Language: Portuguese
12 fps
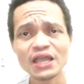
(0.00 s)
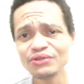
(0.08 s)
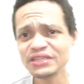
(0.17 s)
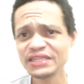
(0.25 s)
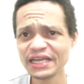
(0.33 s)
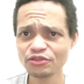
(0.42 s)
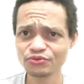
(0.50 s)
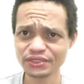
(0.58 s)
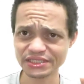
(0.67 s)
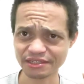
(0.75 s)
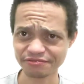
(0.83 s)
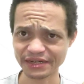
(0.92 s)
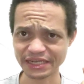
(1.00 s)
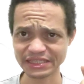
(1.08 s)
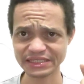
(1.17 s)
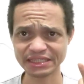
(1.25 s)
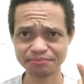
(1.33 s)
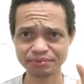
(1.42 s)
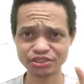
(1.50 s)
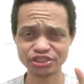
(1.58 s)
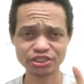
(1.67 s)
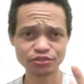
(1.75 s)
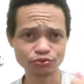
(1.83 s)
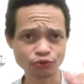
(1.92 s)
Eu entendo essa frase tempo é
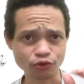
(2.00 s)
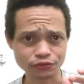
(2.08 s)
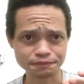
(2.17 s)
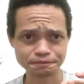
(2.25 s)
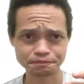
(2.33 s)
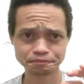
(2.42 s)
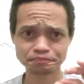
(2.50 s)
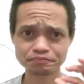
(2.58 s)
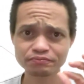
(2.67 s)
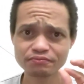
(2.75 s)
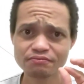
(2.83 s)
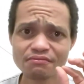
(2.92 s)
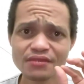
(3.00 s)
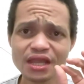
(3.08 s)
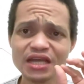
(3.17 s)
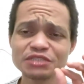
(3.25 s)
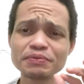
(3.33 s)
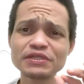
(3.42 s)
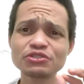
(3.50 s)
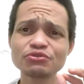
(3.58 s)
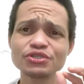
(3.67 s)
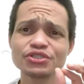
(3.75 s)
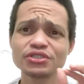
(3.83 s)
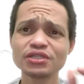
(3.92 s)
dinheiro como as
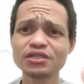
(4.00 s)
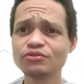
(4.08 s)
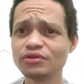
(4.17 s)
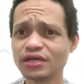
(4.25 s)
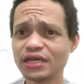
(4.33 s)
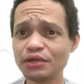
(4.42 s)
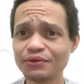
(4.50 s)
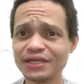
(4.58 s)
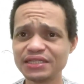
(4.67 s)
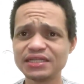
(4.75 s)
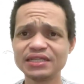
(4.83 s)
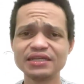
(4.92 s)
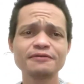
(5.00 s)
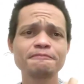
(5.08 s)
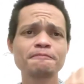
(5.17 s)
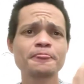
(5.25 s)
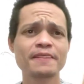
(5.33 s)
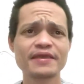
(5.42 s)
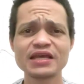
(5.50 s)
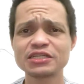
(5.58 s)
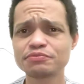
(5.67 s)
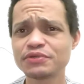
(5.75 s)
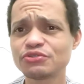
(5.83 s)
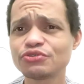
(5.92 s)
pessoas, eu ainda, né? E
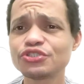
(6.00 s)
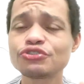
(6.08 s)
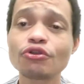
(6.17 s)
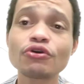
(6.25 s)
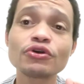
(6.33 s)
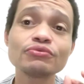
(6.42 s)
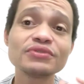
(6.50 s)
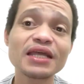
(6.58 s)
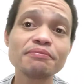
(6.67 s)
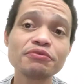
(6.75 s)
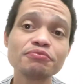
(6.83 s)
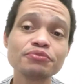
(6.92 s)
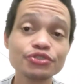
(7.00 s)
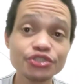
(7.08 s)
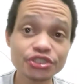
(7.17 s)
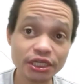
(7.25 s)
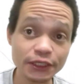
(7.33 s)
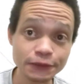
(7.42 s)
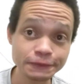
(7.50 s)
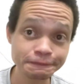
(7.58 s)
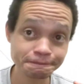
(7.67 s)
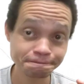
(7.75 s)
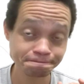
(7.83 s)
as pessoas trocam tempo por dinheiro.